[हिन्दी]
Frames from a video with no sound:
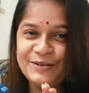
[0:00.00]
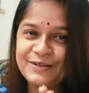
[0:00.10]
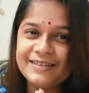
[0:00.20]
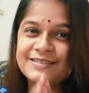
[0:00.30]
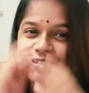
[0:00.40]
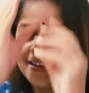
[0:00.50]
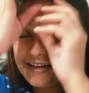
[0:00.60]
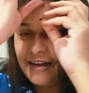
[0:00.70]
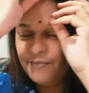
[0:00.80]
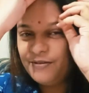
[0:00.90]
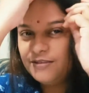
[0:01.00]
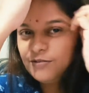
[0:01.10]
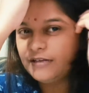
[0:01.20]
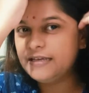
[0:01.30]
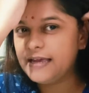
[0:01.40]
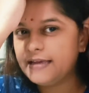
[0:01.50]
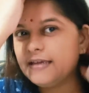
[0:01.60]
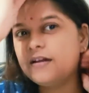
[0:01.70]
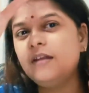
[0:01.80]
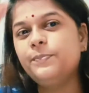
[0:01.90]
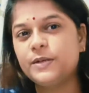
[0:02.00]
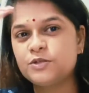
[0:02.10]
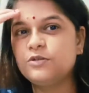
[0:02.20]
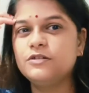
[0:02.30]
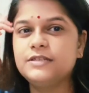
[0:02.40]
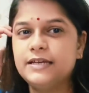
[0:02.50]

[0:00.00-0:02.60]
मतलब जो भी हो अपनी लाइफ में सब कुछ करें